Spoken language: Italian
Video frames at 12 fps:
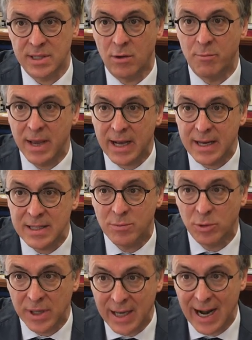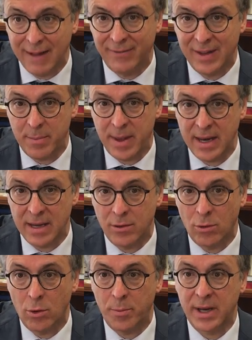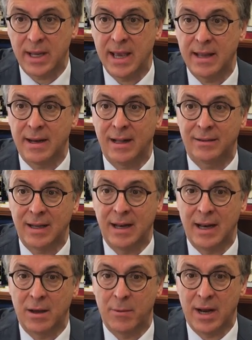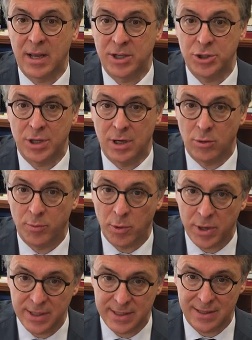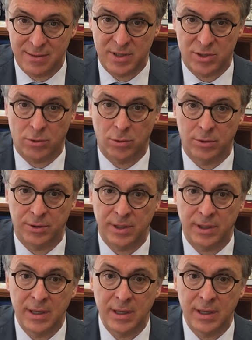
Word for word: sia un meccanismo di grande pericolo, perché in realtà nelle quali girano pochissimi soldi